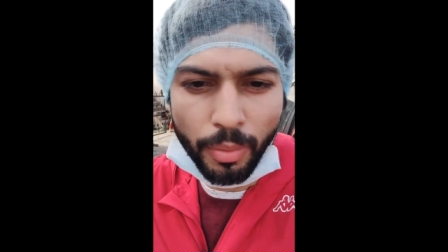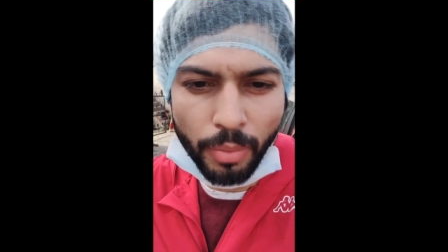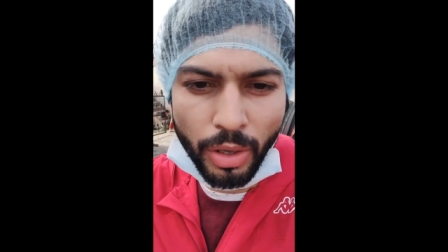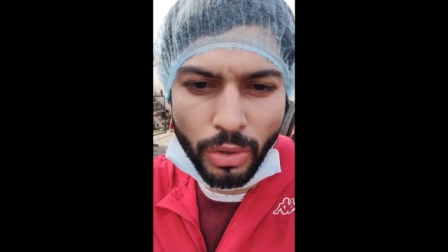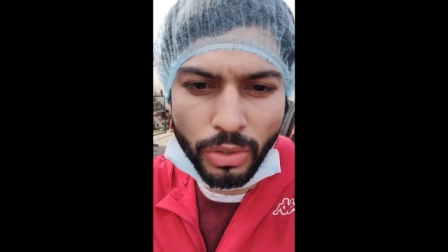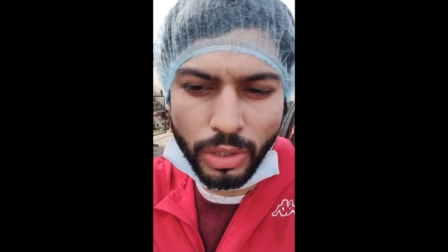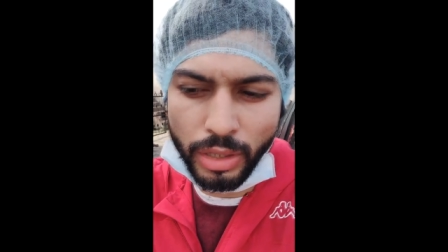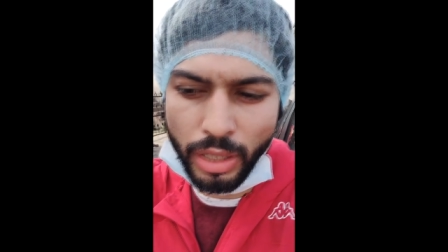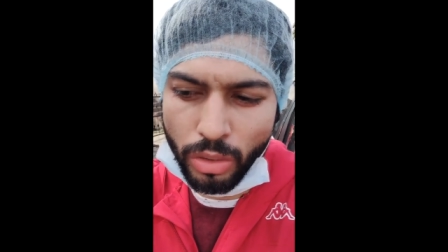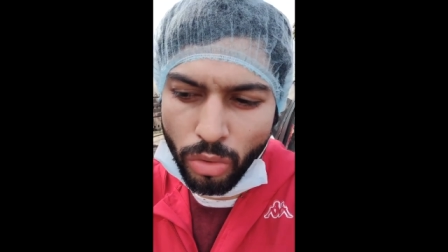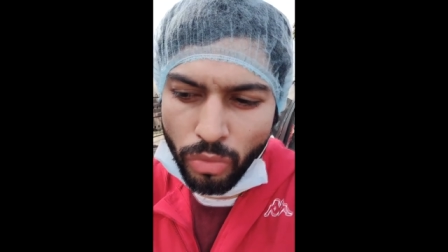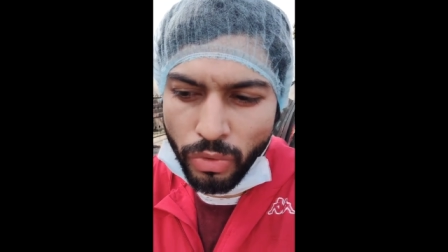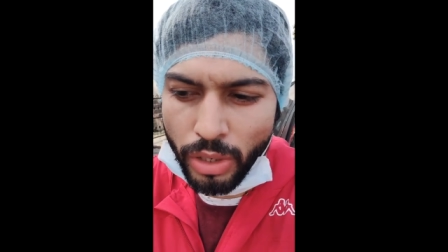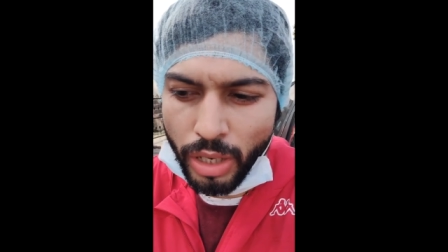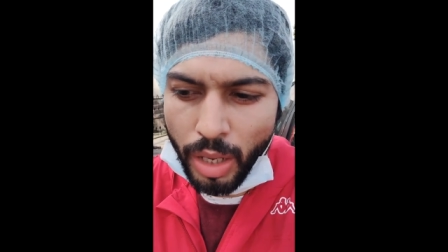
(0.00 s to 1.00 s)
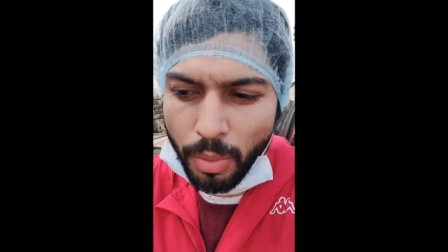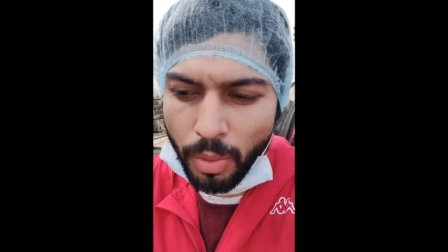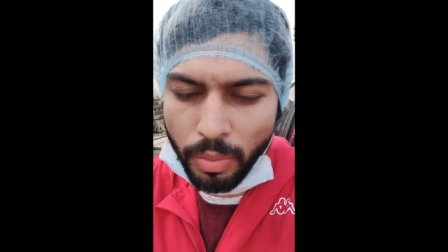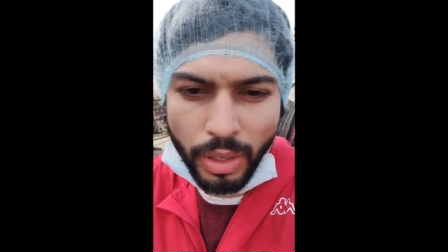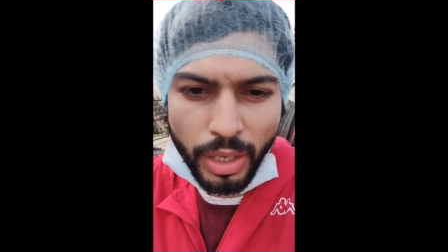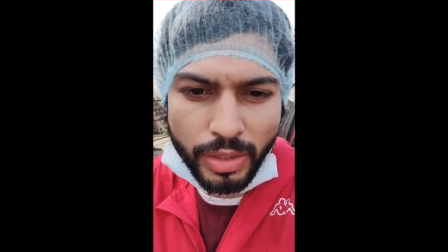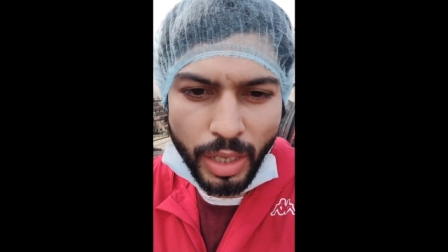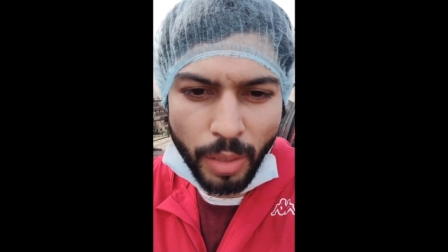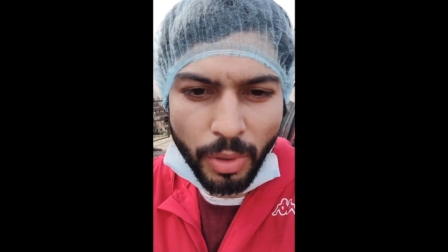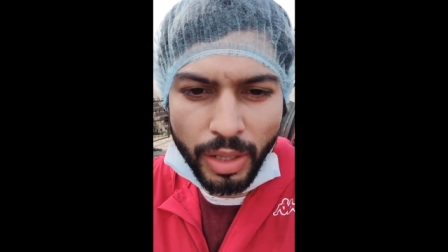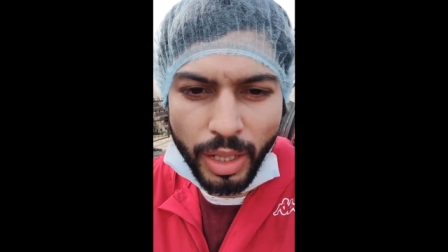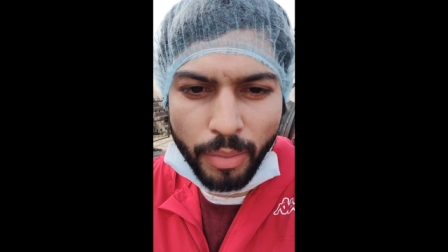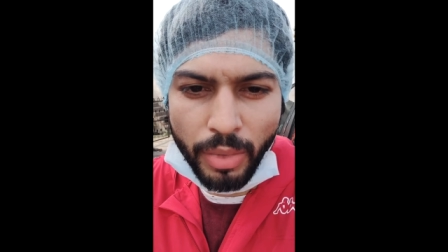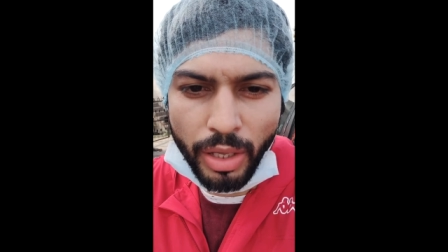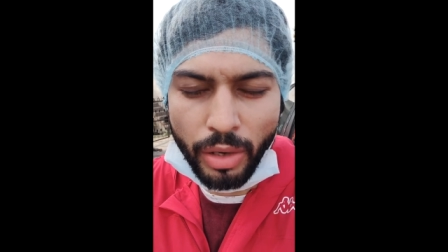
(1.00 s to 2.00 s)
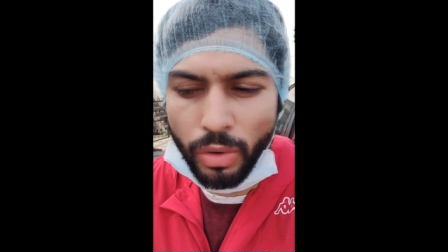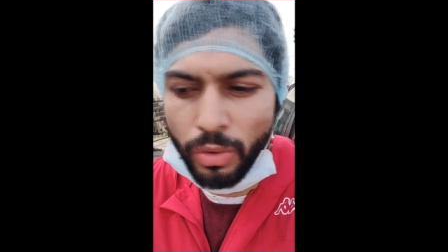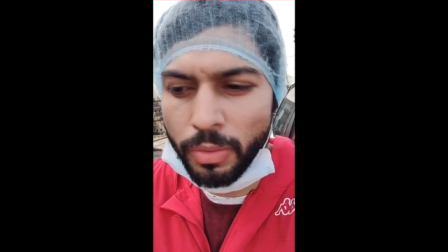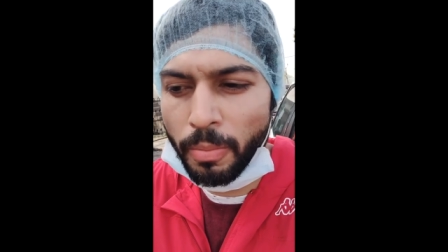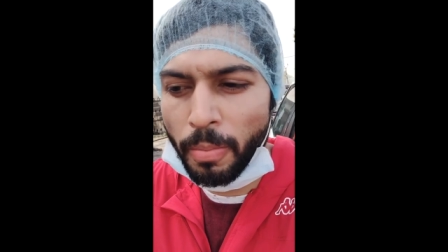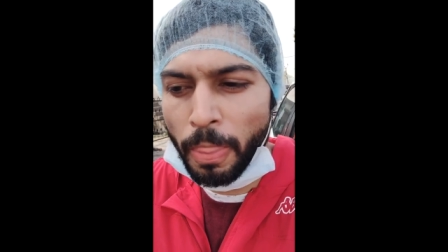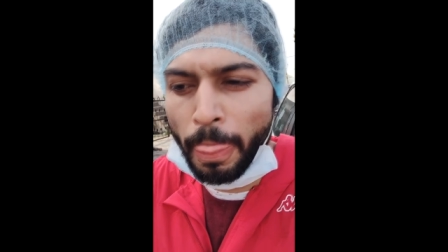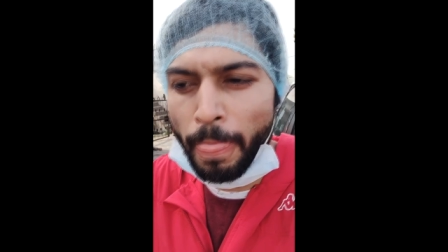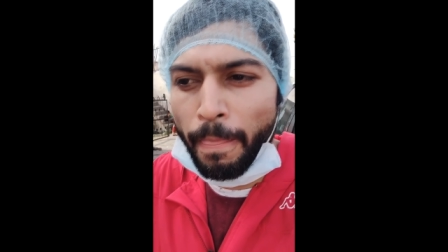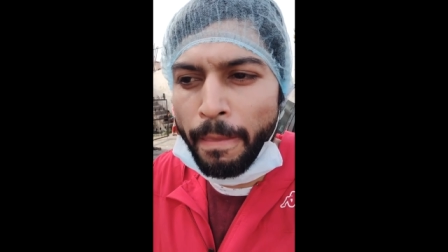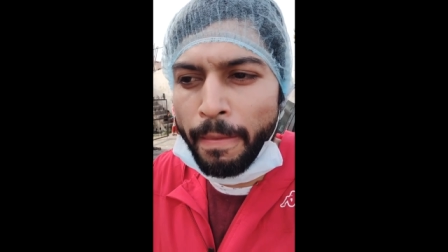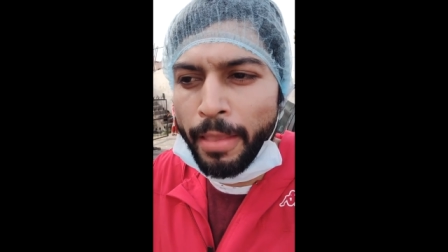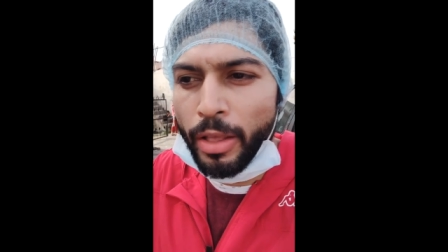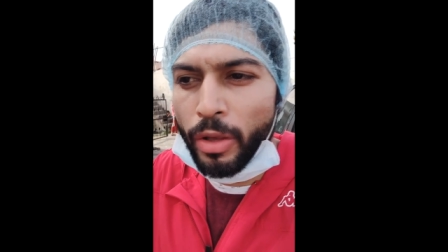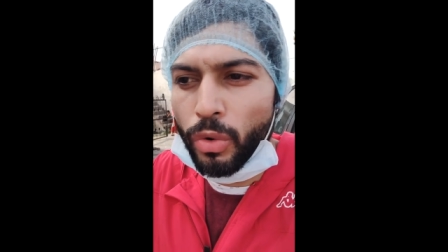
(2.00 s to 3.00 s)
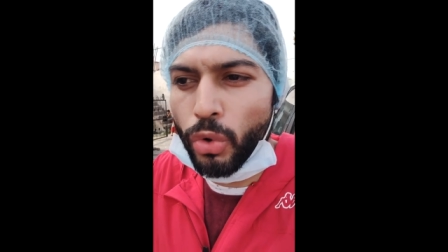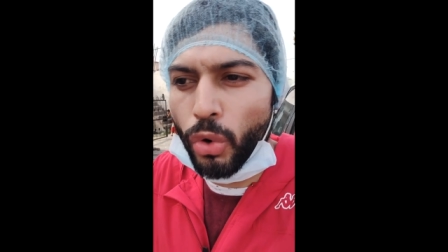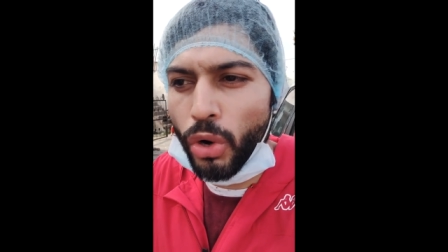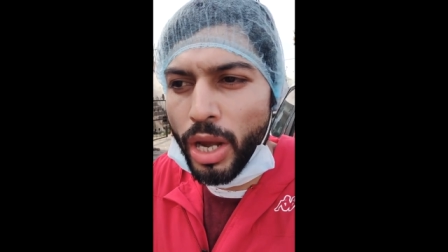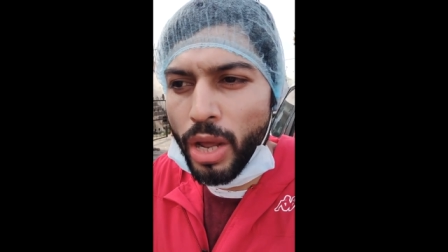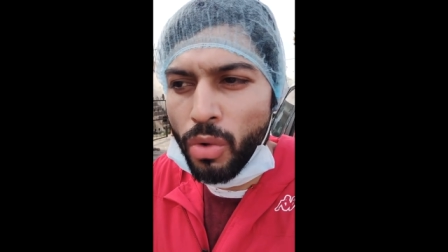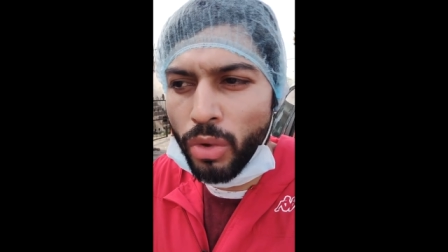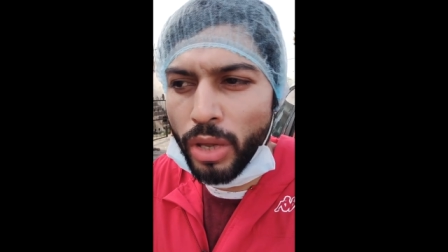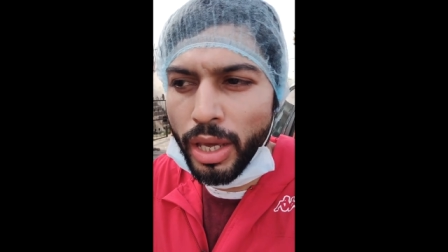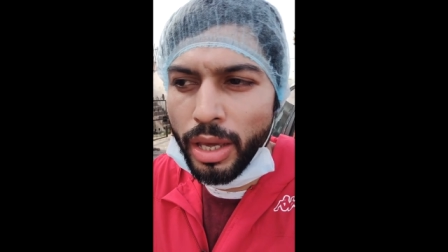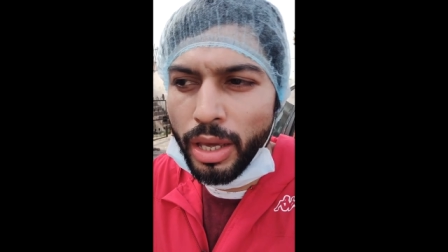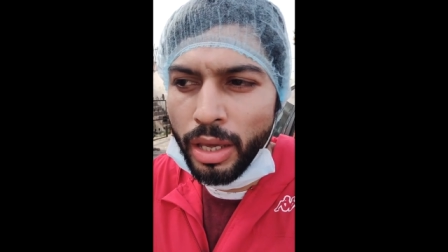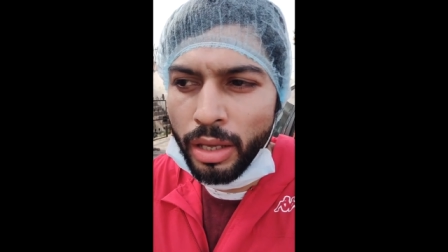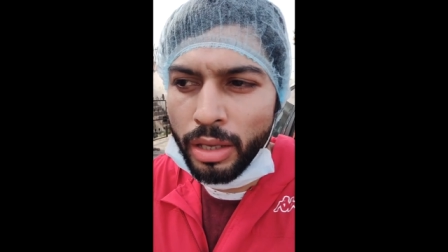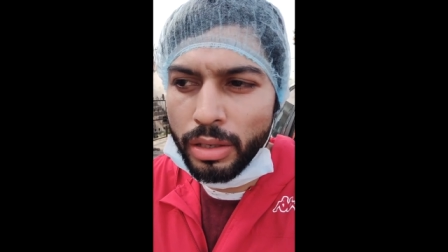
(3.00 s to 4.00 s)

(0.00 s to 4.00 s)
काम नहीं हो सकता तो फिर आप अपना हिसाब किताब देख लो उन्होंने उनके